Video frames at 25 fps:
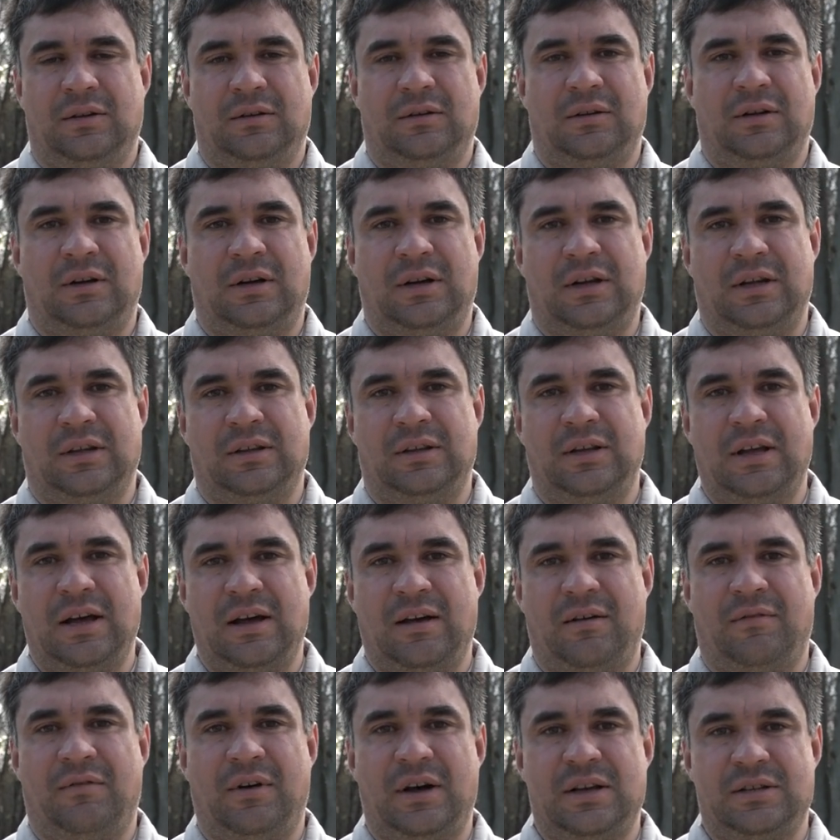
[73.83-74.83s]
э,
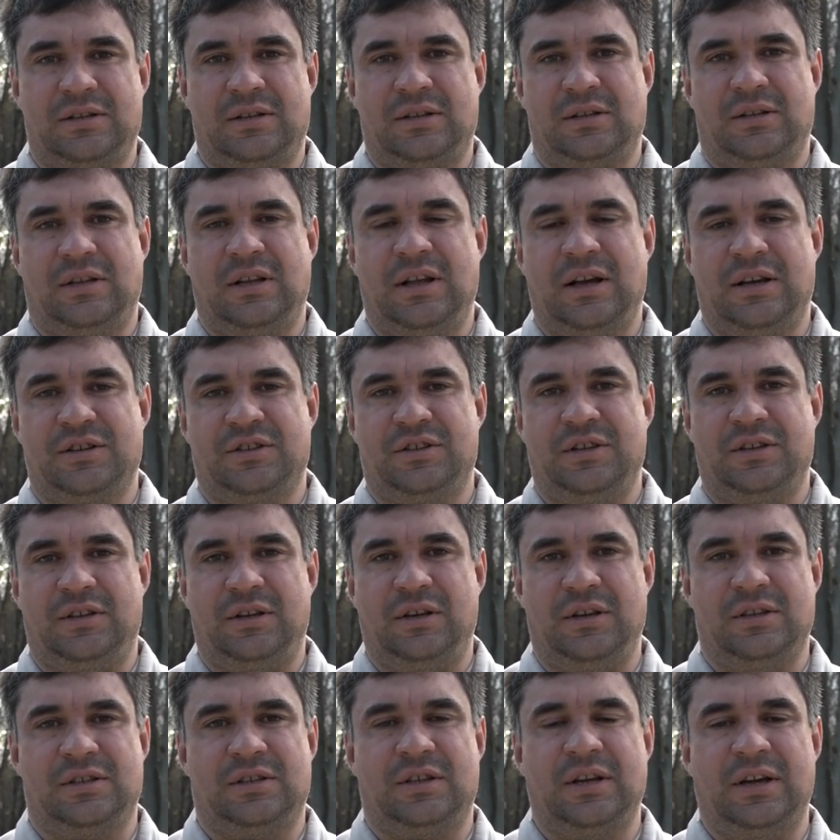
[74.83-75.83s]
для вас, для
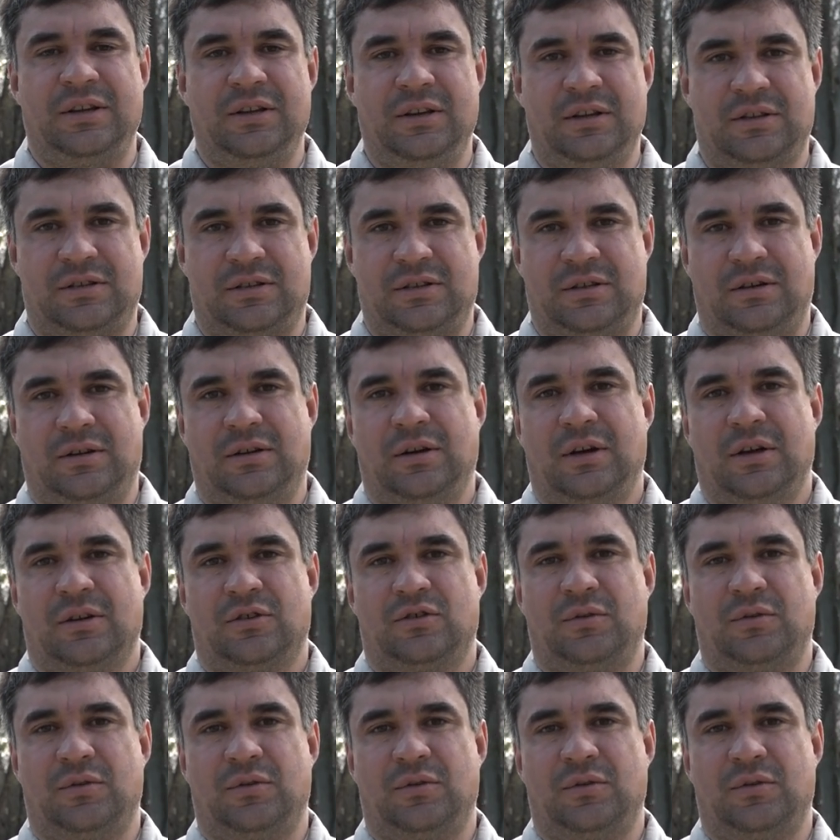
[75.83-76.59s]
жителей станицы,